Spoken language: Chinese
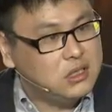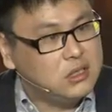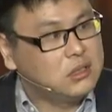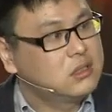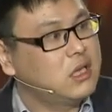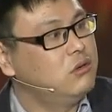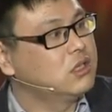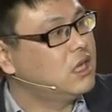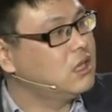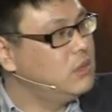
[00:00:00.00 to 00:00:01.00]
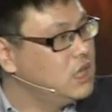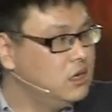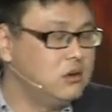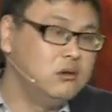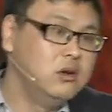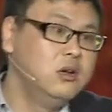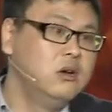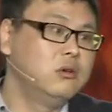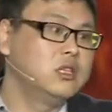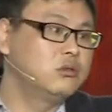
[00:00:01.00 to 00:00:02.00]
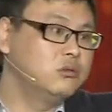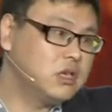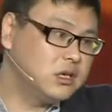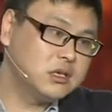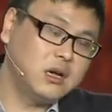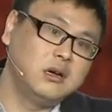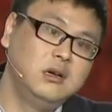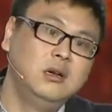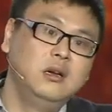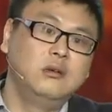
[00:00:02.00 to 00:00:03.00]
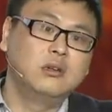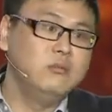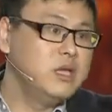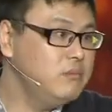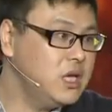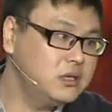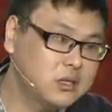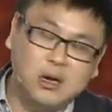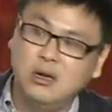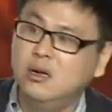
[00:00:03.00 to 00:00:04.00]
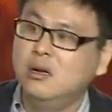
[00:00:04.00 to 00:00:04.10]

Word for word: 己在我家的门口、我的橱窗上、我的名片上。